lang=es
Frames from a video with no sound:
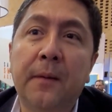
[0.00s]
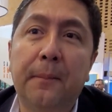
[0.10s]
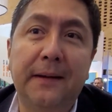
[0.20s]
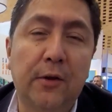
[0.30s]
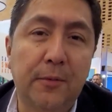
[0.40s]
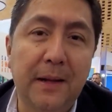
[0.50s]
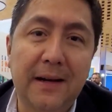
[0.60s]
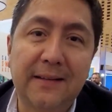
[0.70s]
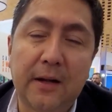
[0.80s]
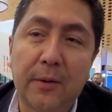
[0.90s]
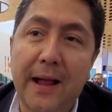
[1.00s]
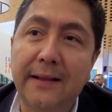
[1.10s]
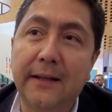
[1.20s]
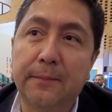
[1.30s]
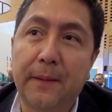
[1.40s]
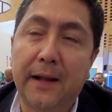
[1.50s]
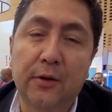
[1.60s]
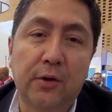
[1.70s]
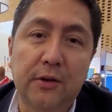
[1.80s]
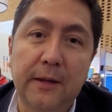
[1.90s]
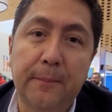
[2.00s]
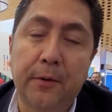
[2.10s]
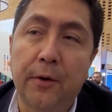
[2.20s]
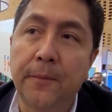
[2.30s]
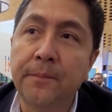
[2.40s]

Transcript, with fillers: más de 2.000 restaurantes para todo tipo